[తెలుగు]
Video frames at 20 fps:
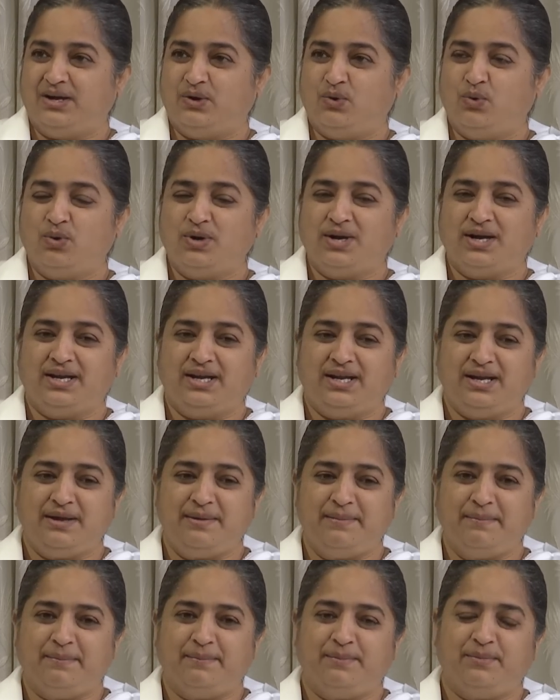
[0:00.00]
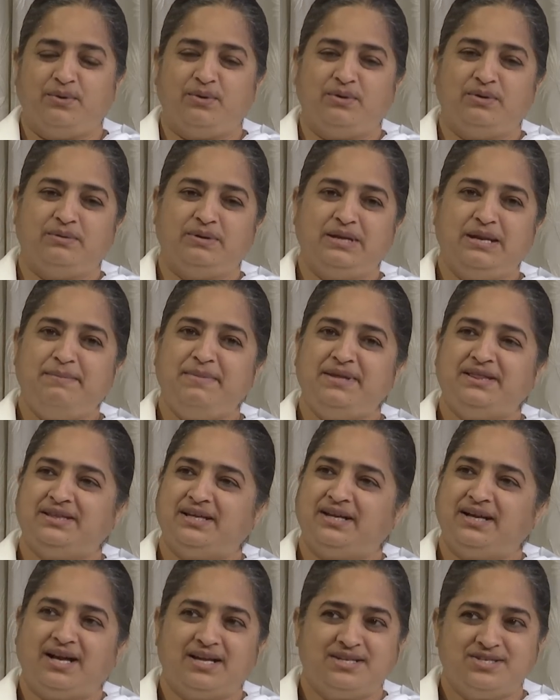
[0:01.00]
ఒకటి
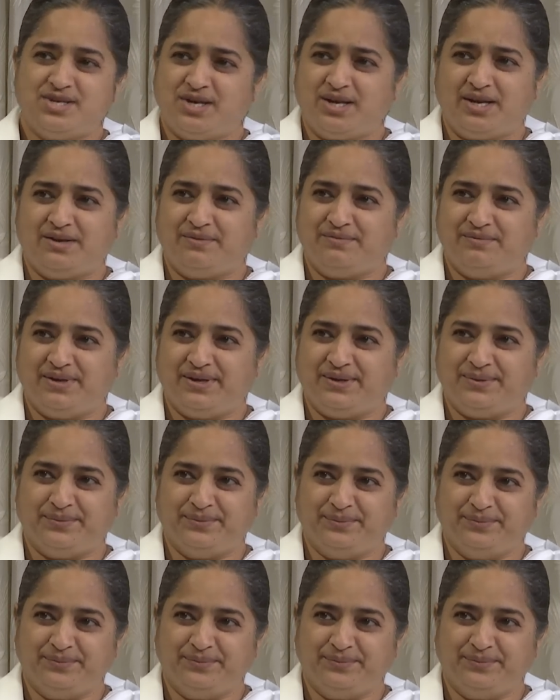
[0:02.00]
నిమిత్తంగా చేయడం వేరు